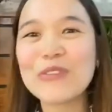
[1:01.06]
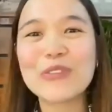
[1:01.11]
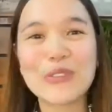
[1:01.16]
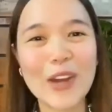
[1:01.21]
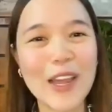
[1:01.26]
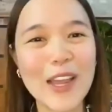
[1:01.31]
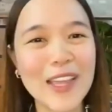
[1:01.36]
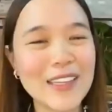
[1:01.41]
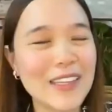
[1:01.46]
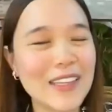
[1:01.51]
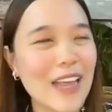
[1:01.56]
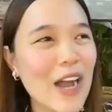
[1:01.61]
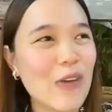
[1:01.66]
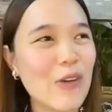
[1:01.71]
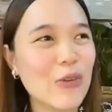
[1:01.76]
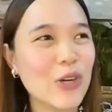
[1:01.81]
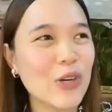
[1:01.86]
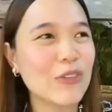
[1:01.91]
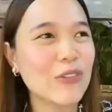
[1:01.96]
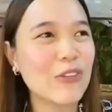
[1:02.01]
friend
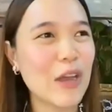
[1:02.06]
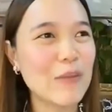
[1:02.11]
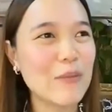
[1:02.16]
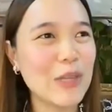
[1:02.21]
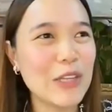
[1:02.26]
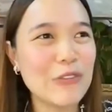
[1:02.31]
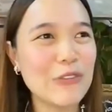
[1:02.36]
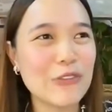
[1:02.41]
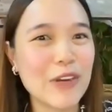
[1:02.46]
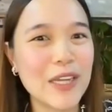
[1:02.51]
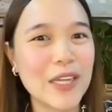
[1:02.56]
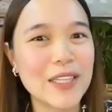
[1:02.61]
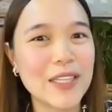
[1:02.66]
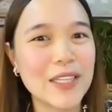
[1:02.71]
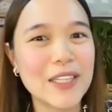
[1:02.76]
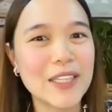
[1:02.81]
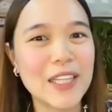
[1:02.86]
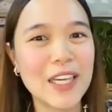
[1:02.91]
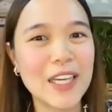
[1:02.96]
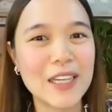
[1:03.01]
our family friend
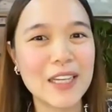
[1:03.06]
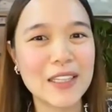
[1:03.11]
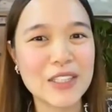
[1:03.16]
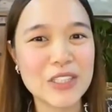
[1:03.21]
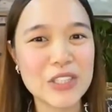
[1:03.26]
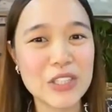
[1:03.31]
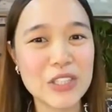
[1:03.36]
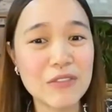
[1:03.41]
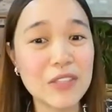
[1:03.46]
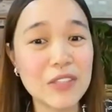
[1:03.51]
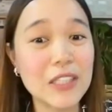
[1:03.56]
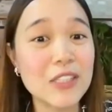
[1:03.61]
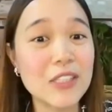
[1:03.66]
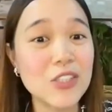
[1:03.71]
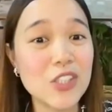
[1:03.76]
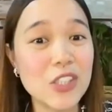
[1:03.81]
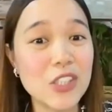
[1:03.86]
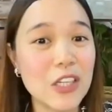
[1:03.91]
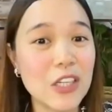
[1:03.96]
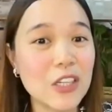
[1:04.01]
na civil
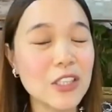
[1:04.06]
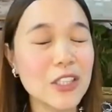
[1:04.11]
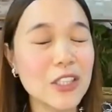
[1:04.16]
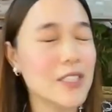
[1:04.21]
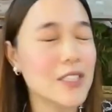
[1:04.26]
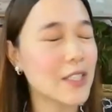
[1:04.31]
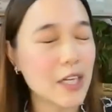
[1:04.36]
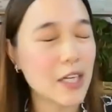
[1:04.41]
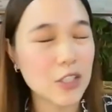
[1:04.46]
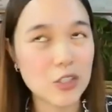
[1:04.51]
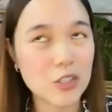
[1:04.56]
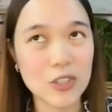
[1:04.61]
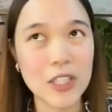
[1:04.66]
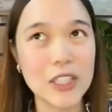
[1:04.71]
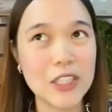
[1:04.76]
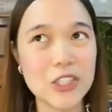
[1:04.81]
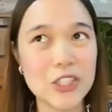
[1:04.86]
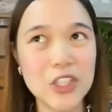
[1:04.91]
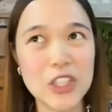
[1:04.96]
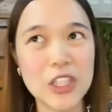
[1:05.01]
engineer structural
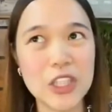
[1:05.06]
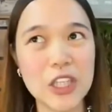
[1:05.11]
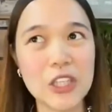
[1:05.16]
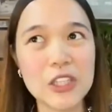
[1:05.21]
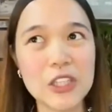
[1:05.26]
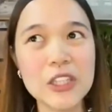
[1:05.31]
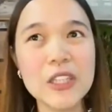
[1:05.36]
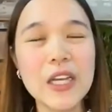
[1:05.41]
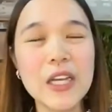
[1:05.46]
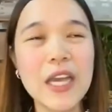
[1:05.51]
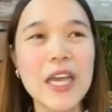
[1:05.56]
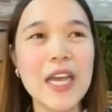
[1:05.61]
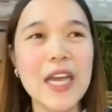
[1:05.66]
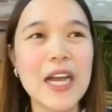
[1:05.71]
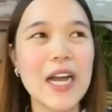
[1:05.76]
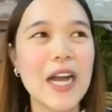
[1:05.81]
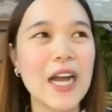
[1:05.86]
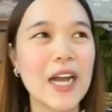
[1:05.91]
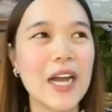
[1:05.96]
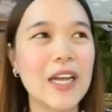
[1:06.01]
engineer
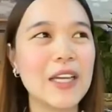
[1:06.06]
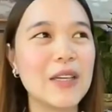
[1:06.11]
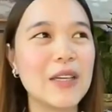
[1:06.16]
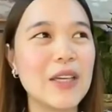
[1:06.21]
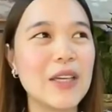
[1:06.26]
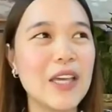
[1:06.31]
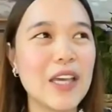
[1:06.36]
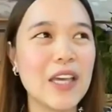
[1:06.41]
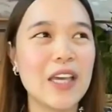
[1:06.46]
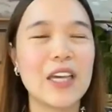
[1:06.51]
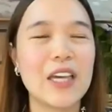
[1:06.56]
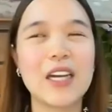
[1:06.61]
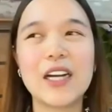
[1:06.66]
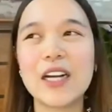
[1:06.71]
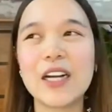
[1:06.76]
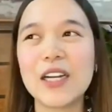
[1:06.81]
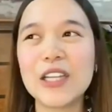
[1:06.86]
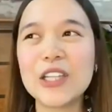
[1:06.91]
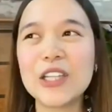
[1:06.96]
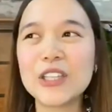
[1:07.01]
I
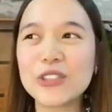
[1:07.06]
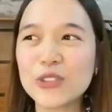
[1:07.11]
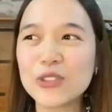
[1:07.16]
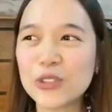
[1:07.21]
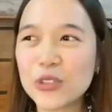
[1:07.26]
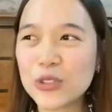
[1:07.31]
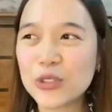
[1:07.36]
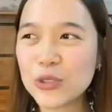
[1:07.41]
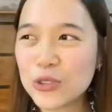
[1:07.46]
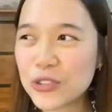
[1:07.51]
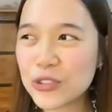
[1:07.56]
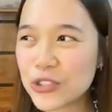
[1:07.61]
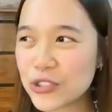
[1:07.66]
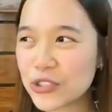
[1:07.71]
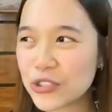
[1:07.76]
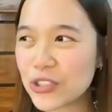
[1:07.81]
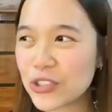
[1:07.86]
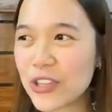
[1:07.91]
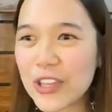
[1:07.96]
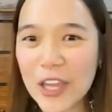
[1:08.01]
uh,
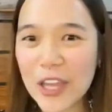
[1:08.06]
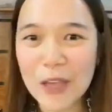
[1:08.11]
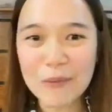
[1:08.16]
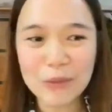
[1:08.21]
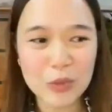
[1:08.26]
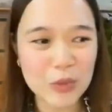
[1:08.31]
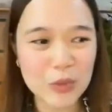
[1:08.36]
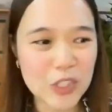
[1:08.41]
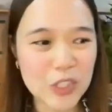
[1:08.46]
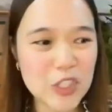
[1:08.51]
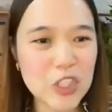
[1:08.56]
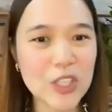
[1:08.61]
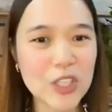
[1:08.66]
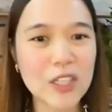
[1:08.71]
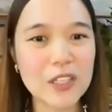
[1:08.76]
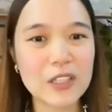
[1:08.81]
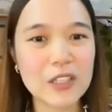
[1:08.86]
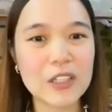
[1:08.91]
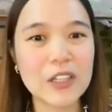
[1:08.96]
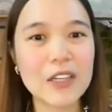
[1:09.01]
introduced them to each
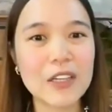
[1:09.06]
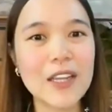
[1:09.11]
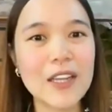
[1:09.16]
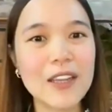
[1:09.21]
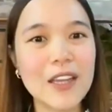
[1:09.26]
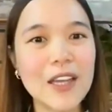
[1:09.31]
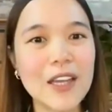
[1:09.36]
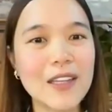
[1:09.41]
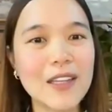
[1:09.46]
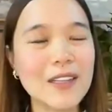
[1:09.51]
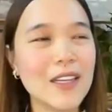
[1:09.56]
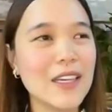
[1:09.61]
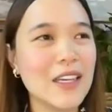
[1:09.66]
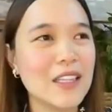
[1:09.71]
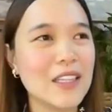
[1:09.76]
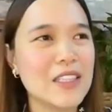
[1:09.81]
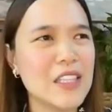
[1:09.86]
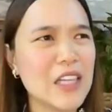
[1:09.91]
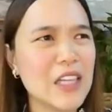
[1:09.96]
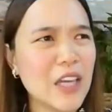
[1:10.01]
other and then
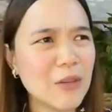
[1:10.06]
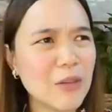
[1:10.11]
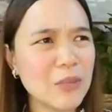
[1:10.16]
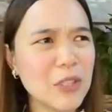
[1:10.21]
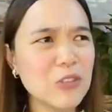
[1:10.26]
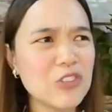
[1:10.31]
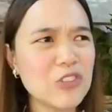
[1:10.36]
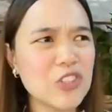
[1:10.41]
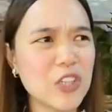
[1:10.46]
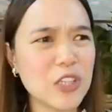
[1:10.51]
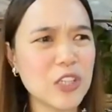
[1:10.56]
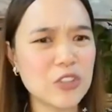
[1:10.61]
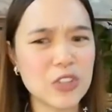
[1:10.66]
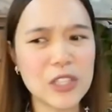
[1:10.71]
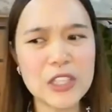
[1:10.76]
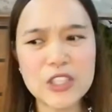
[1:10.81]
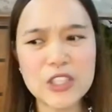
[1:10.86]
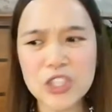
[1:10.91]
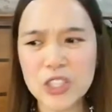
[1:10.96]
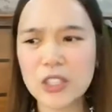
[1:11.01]
sinabi ng
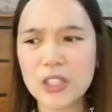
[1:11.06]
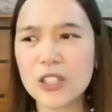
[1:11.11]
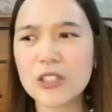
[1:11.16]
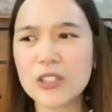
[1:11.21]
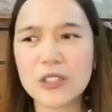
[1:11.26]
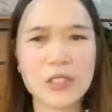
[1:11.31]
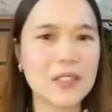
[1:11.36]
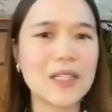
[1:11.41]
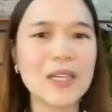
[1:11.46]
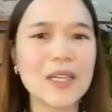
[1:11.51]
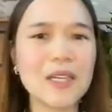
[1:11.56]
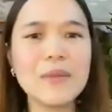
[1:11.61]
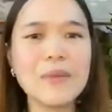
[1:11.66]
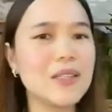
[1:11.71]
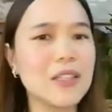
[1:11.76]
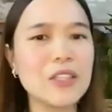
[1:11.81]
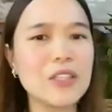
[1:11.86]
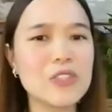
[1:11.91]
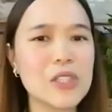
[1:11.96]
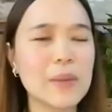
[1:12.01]
structural engineer namin
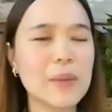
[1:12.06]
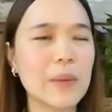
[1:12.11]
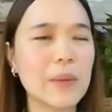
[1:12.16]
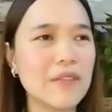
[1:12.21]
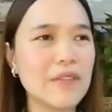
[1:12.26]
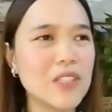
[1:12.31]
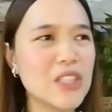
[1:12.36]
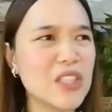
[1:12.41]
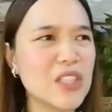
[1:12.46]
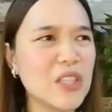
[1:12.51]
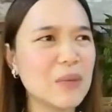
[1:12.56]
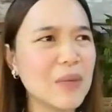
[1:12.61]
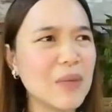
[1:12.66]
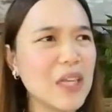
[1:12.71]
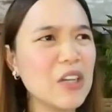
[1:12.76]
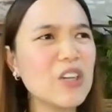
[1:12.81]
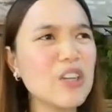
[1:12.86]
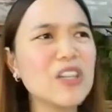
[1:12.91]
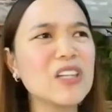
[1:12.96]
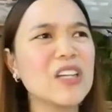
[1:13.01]
dito sa province na
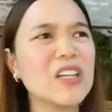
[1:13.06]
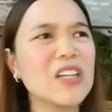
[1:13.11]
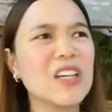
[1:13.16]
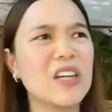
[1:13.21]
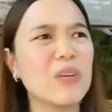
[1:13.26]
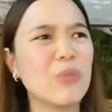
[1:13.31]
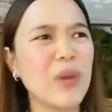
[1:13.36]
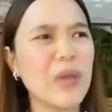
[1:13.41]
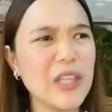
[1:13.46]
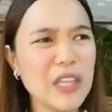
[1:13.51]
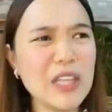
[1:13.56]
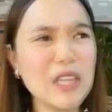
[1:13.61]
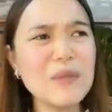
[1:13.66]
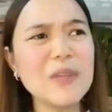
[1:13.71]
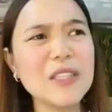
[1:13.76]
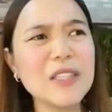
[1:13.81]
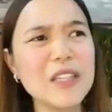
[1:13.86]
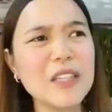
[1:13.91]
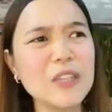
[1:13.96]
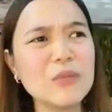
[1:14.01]
mayor pwede
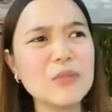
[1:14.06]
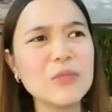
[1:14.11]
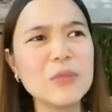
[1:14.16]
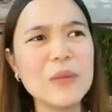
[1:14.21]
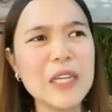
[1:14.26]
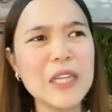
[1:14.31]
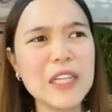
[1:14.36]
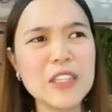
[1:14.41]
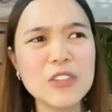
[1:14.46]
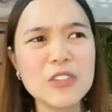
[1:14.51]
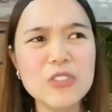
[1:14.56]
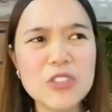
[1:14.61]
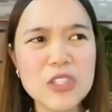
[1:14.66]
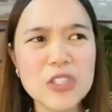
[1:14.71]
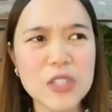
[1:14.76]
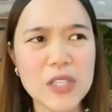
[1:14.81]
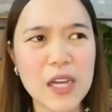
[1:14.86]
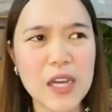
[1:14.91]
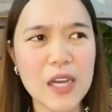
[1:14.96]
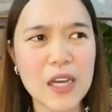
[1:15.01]
naman kayong bumalik dun
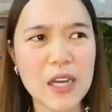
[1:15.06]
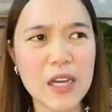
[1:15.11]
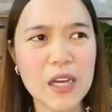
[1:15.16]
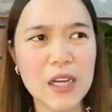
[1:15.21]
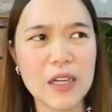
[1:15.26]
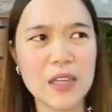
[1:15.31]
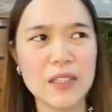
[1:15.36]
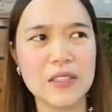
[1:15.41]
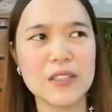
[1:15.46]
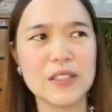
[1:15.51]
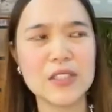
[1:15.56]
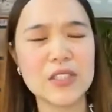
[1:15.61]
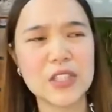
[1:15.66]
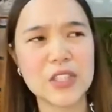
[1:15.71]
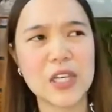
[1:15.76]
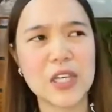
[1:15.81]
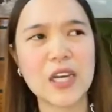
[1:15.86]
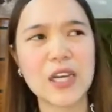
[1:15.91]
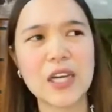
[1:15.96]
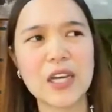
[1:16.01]
sa
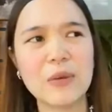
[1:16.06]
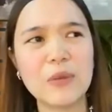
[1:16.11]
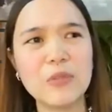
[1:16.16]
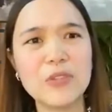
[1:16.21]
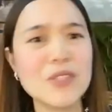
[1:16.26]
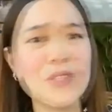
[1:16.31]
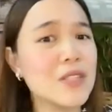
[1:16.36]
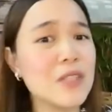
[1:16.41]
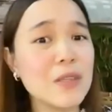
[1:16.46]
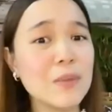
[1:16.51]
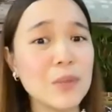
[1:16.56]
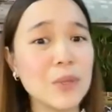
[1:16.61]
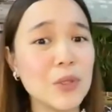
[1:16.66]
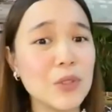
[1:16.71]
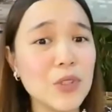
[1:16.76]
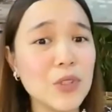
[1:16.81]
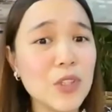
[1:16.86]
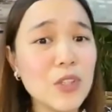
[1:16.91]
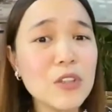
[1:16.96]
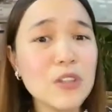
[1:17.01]
sa munisipyo
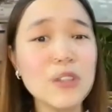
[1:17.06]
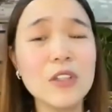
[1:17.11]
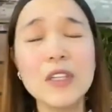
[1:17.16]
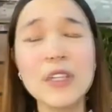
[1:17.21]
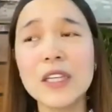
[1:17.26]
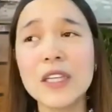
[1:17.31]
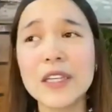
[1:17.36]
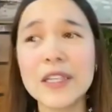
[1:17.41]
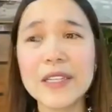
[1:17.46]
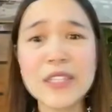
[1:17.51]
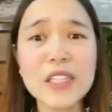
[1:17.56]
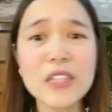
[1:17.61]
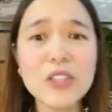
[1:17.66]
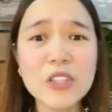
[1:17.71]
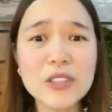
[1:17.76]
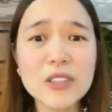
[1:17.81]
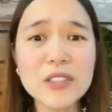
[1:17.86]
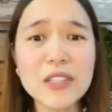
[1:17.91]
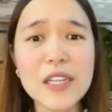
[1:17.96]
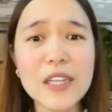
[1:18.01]
nyo kasi
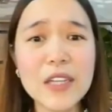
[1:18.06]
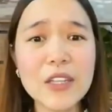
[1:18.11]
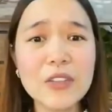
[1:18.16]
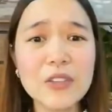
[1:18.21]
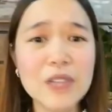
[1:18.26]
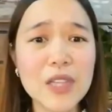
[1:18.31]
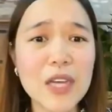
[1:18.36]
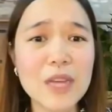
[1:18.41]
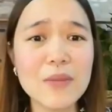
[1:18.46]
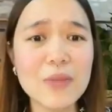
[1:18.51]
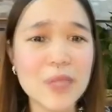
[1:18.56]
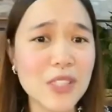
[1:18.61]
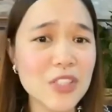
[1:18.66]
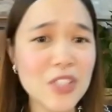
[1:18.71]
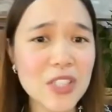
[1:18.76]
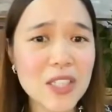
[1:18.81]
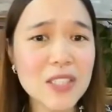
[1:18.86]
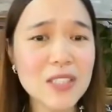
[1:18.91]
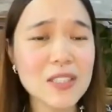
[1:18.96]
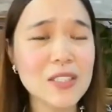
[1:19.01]
konti lang yung
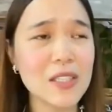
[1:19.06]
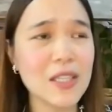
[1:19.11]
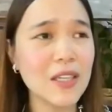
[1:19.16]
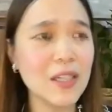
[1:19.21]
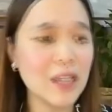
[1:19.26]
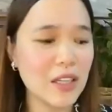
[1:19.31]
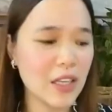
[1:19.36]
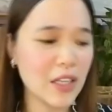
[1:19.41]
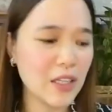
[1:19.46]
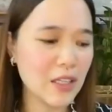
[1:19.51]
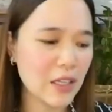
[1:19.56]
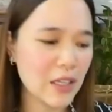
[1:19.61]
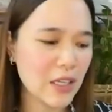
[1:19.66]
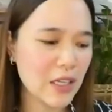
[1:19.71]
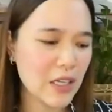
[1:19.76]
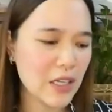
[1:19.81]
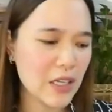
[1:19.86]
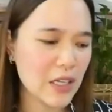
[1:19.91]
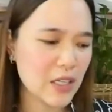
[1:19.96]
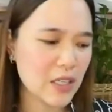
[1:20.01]
damages and then
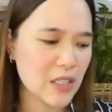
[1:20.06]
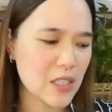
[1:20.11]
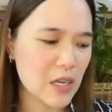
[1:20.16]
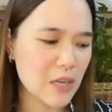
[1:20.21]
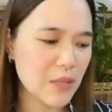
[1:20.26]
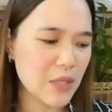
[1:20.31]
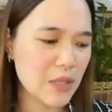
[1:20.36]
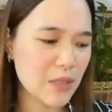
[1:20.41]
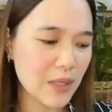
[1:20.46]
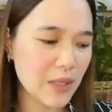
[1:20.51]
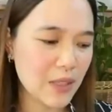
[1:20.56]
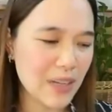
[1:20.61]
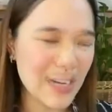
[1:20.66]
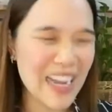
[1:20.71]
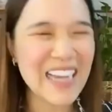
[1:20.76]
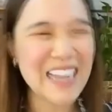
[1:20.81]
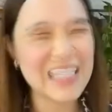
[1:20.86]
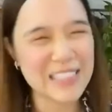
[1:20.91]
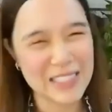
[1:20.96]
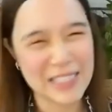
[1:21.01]
sabi ni Mayor,
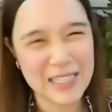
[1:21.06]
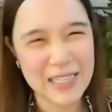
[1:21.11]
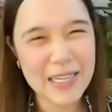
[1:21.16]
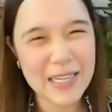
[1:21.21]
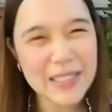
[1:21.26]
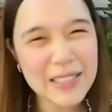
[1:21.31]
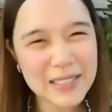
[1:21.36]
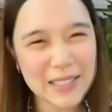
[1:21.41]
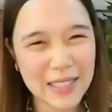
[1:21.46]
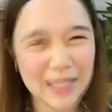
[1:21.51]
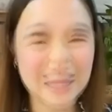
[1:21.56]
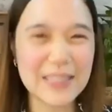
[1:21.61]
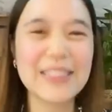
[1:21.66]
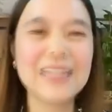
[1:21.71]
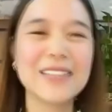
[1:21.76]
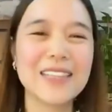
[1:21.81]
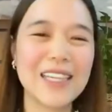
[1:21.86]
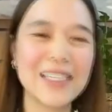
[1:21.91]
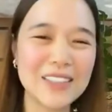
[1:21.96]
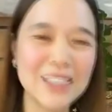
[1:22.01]
ah, silang, hintayin
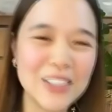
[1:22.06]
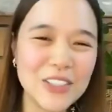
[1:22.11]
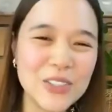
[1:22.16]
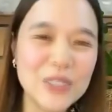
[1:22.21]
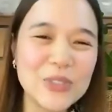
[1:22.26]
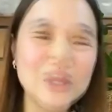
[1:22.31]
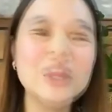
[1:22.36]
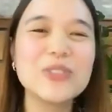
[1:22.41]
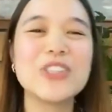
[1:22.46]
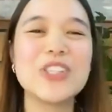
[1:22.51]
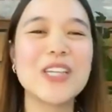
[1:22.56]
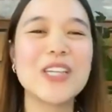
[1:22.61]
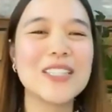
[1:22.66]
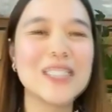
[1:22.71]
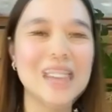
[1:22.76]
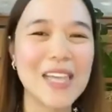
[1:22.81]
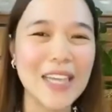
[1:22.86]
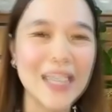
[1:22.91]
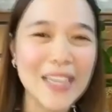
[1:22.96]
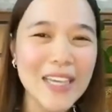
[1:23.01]
lang natin yung
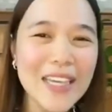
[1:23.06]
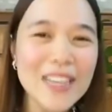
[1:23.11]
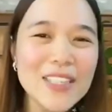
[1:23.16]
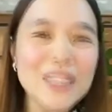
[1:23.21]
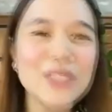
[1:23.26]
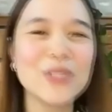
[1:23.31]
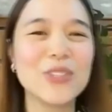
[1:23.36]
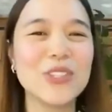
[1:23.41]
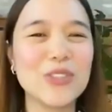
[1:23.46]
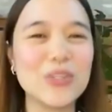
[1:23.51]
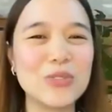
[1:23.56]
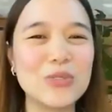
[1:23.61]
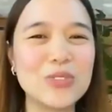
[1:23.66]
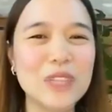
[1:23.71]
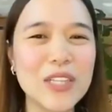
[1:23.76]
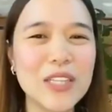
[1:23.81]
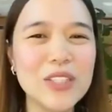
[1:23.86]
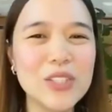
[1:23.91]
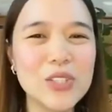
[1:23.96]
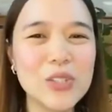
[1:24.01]
GSIS, yung insurance.